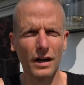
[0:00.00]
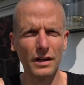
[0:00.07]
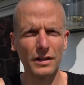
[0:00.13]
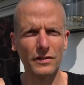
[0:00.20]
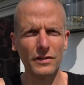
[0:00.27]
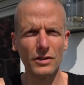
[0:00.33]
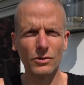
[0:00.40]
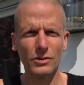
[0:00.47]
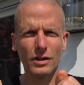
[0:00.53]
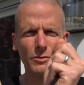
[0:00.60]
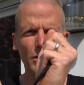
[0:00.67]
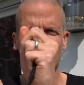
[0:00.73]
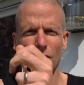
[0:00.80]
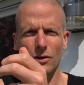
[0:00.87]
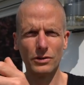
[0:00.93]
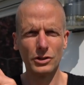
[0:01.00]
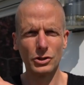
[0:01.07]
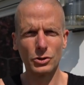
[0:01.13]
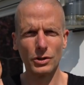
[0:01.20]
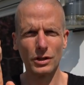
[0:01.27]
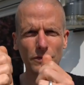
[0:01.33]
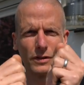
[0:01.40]
da nicht sieht und damit er auch nicht
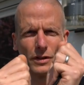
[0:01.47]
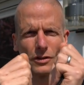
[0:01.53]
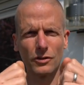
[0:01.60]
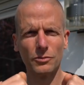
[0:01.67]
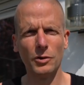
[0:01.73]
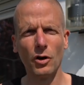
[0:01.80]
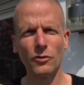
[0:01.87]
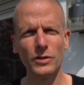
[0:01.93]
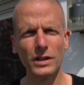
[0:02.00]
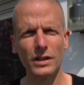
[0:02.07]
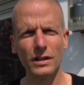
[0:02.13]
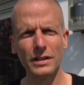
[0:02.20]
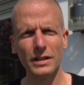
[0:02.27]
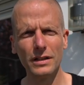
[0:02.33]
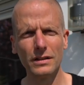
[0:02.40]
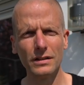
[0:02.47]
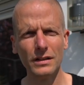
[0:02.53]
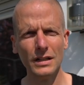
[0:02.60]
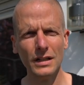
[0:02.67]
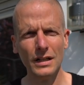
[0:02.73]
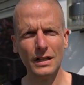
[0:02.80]
stört, wenn ich auf dem Auflieger liege.